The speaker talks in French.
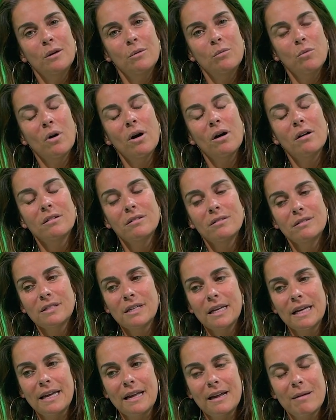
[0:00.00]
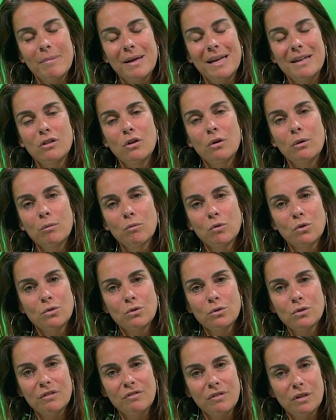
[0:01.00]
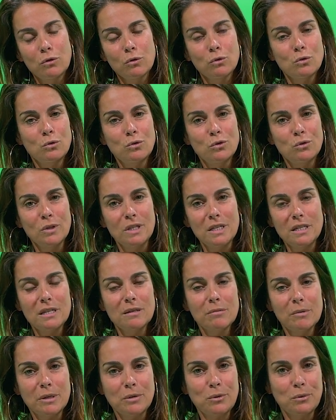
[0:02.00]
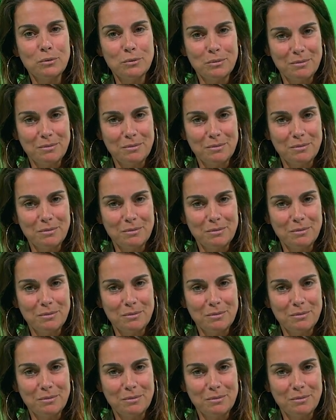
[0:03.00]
Bon, euh, c'est vrai qu'elle n'a pas énormément de choses à faire dans une journée, j'ai l'impression.